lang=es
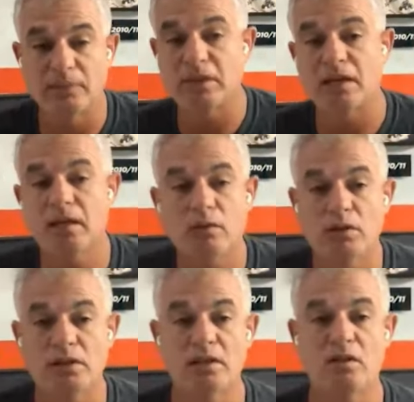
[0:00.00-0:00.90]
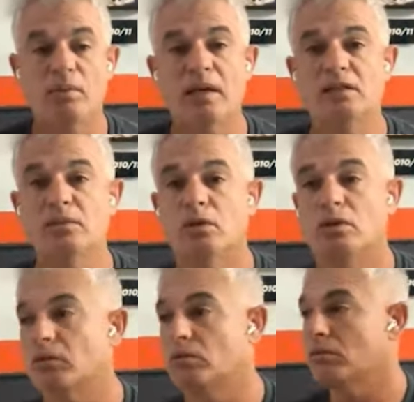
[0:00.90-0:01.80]
a aceptar 10 cuatriciclos
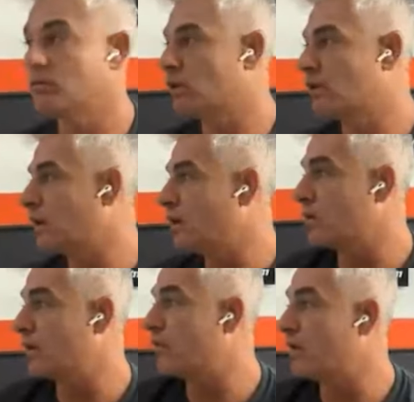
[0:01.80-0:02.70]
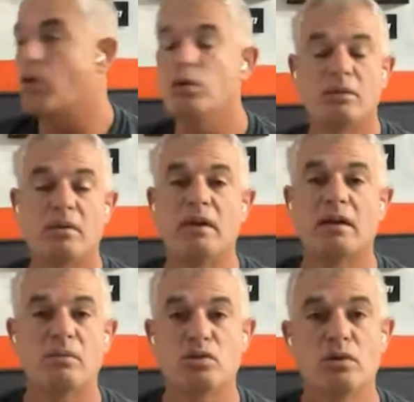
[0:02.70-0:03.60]
máximo, creo que fue la última vez
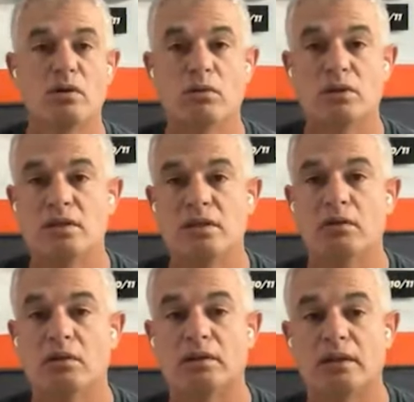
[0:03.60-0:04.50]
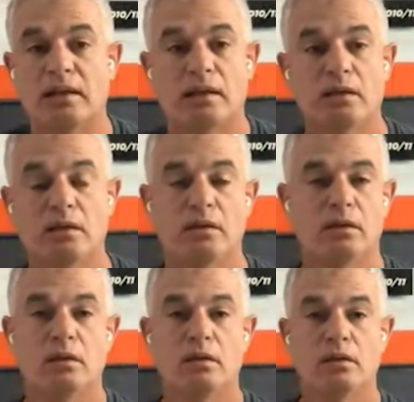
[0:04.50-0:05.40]
que me subí a un cuatriciclo a entrenar.
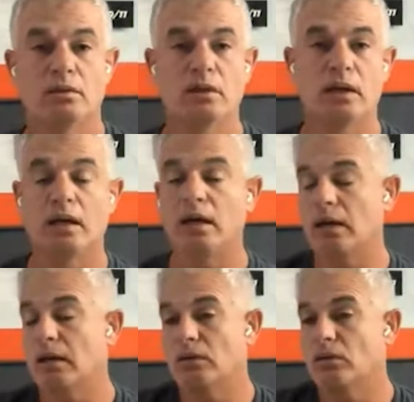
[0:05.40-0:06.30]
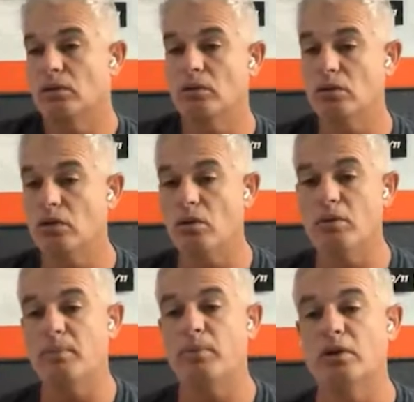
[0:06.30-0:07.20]
O sea, no, no, no
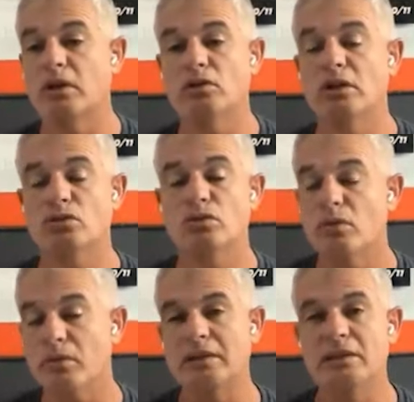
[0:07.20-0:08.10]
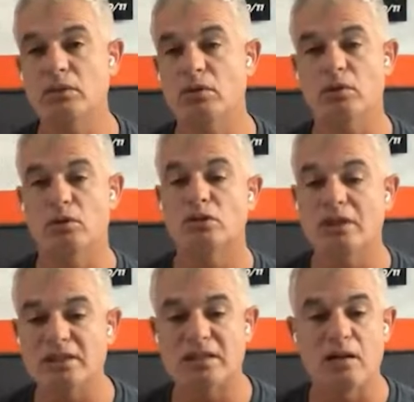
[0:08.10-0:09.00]
volví porque no tenés un objetivo, no
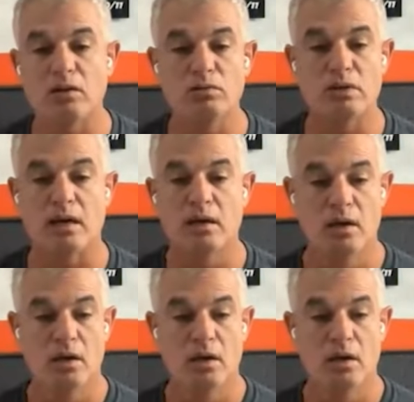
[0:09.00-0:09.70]
tenés alguna